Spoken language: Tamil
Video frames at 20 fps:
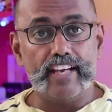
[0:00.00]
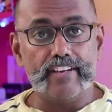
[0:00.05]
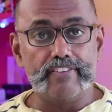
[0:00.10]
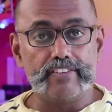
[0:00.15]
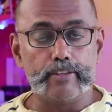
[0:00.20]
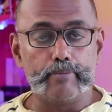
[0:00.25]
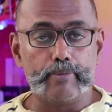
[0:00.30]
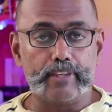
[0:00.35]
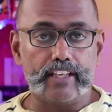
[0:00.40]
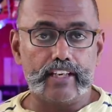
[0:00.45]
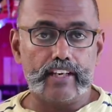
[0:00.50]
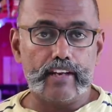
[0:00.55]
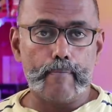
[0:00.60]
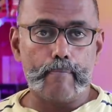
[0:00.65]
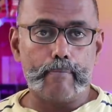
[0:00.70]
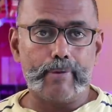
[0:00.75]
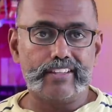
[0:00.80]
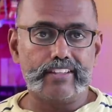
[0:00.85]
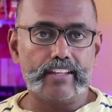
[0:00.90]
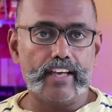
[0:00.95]
விலை வந்து பார்த்தீங்கன்னா
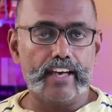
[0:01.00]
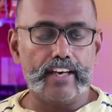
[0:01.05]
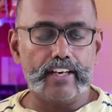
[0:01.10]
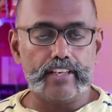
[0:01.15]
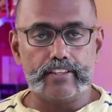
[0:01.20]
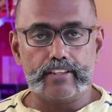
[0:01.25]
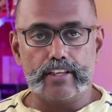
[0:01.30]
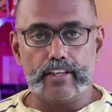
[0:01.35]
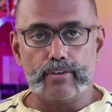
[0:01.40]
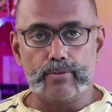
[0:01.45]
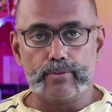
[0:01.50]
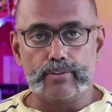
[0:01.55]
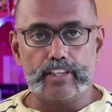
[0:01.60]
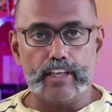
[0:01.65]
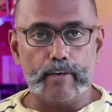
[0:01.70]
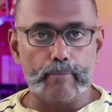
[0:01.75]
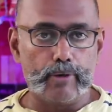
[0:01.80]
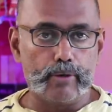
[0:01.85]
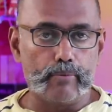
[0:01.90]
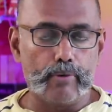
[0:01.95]
பத்தாயிரத்தி நூற்றி
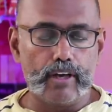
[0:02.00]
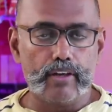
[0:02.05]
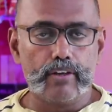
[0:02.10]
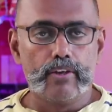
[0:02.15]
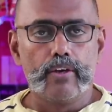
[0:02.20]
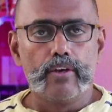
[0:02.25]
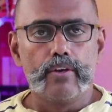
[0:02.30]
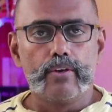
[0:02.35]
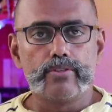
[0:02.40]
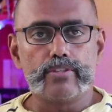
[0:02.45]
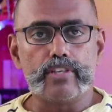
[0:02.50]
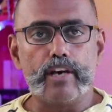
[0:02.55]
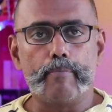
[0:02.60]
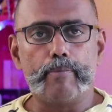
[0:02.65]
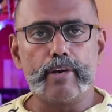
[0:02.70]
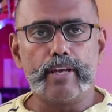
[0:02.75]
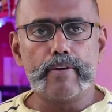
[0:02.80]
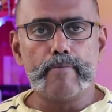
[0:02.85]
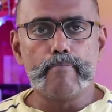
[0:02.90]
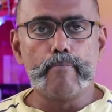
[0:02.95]
ஐம்பது ரூபா ஸோ
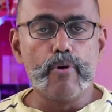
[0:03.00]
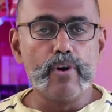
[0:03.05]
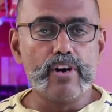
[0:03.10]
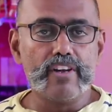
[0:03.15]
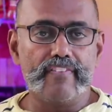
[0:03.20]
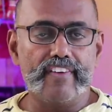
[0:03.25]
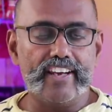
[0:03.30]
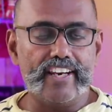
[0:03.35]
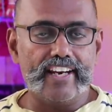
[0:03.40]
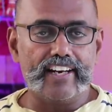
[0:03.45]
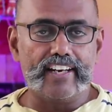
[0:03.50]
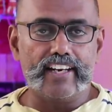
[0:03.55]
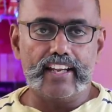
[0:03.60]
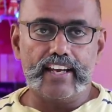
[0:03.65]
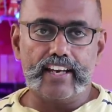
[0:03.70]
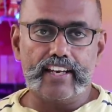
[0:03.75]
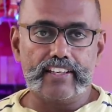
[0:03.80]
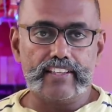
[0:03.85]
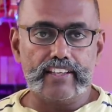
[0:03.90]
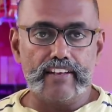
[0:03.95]
அப்படி மூணு வேரியண்ட்டில்
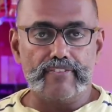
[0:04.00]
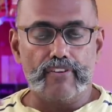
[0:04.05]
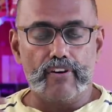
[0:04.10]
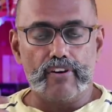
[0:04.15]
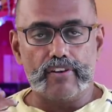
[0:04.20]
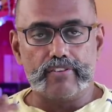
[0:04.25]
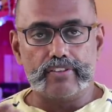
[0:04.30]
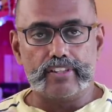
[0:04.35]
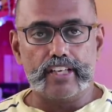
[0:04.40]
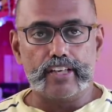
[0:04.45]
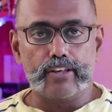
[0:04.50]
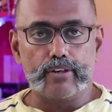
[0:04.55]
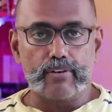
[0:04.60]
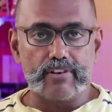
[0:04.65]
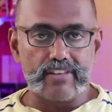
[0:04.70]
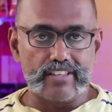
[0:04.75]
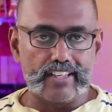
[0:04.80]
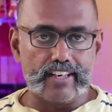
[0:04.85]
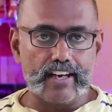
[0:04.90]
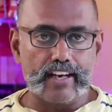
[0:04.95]
இந்த ஃபோனை வந்து
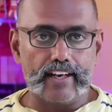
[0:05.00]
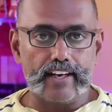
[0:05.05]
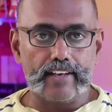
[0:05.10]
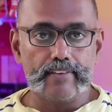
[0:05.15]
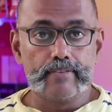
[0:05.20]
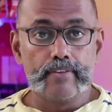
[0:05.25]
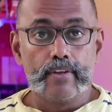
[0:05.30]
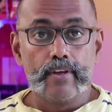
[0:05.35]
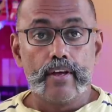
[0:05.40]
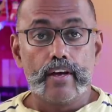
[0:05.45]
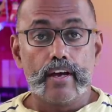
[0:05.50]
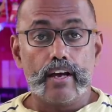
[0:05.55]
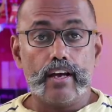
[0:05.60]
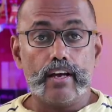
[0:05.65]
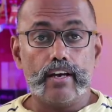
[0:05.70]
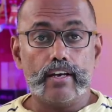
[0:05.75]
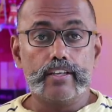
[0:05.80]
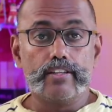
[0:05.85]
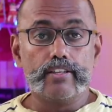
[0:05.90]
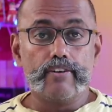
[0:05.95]
கொண்டு வந்திருக்காங்க
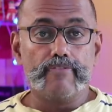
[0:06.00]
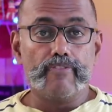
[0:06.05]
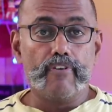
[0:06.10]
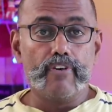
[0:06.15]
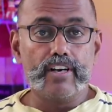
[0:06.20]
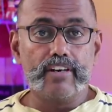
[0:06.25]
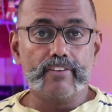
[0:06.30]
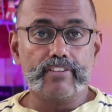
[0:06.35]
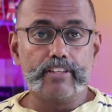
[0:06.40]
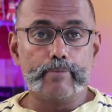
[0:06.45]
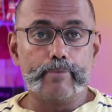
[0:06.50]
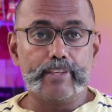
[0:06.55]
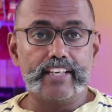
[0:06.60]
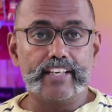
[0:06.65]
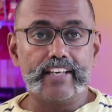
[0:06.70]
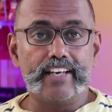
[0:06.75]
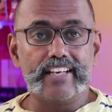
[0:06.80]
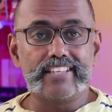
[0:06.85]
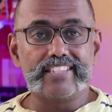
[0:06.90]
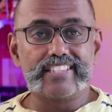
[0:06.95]
இந்த ஃபோனில் வந்து
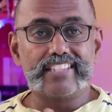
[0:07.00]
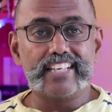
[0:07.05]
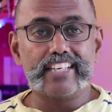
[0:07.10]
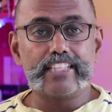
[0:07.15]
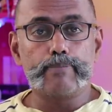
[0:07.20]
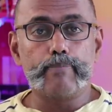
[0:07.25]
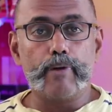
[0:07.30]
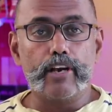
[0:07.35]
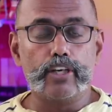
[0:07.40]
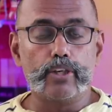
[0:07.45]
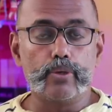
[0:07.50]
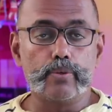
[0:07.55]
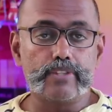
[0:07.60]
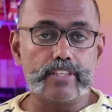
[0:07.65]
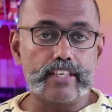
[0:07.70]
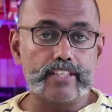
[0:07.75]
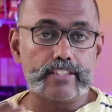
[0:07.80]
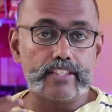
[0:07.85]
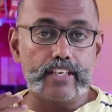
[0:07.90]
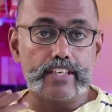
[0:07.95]
பார்த்தீங்கன்னா சிக்ஸ் பாயிண்ட் டூ
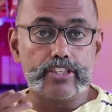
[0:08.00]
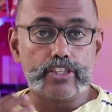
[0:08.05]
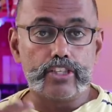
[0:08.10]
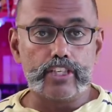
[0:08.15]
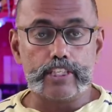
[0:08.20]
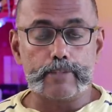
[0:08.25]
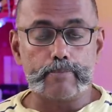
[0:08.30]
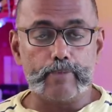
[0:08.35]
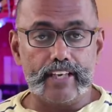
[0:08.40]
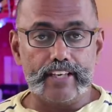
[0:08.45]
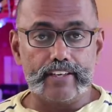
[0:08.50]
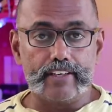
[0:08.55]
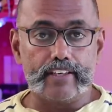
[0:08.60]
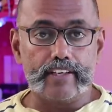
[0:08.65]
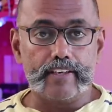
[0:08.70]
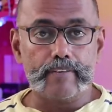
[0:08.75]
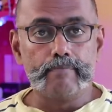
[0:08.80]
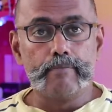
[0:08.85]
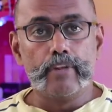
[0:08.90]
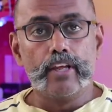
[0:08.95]
சிக்ஸ் இன்ச் டிஸ்பிளே
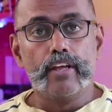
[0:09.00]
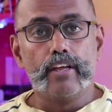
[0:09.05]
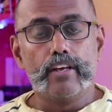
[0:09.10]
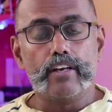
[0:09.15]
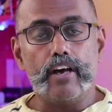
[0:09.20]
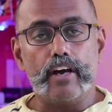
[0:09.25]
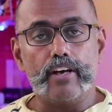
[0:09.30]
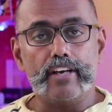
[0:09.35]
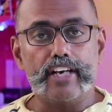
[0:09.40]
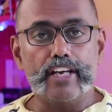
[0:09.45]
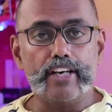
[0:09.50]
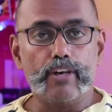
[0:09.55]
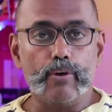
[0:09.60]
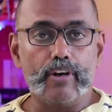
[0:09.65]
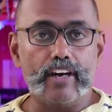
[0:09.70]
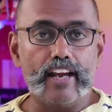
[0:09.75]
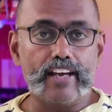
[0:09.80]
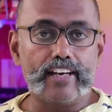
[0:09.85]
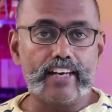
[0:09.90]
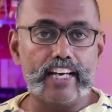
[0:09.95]
இருக்குது கார்னிங்
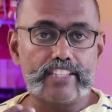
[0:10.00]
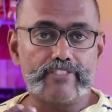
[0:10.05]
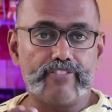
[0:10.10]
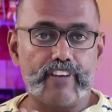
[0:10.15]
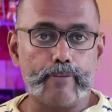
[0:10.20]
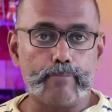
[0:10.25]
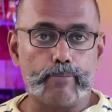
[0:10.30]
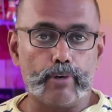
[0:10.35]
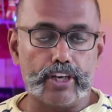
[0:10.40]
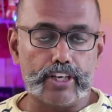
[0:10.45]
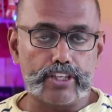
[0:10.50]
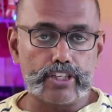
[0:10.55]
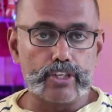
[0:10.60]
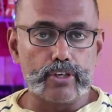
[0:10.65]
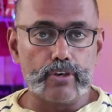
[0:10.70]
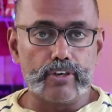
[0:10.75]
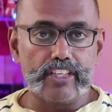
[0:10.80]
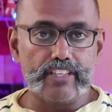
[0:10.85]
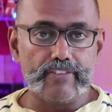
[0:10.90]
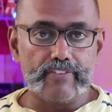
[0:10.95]
கொரிலா கிளாஸ் ஃபைவ்
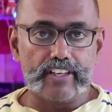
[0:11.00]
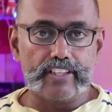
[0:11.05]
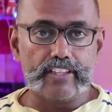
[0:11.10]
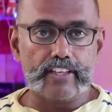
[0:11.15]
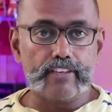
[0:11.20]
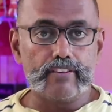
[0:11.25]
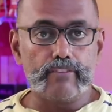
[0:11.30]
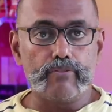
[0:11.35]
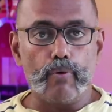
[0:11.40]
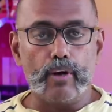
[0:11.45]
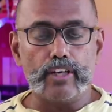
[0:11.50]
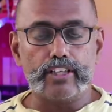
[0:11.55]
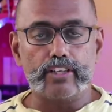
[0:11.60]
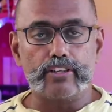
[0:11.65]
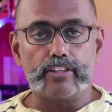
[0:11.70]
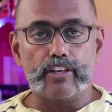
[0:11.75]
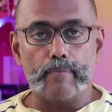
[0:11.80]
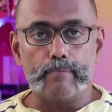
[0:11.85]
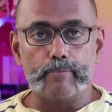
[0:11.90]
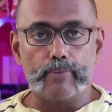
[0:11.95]
ப்ரொடெக்ஷனோடு இது வருது
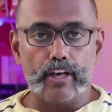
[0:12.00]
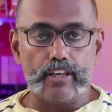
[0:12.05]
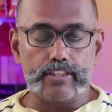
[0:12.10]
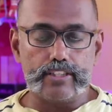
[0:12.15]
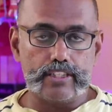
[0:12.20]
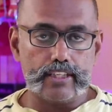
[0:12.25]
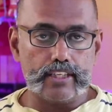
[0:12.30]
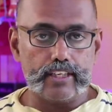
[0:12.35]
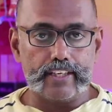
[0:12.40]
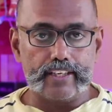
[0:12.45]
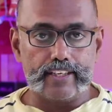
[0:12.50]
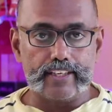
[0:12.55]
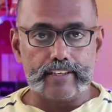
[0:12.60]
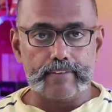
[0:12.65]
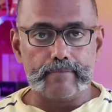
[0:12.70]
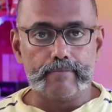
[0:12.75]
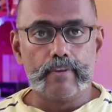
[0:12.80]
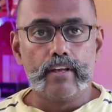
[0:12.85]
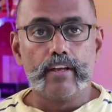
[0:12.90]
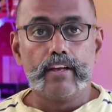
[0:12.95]
வாட்டர் ட்ராப் நாச்
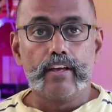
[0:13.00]
இருக்குது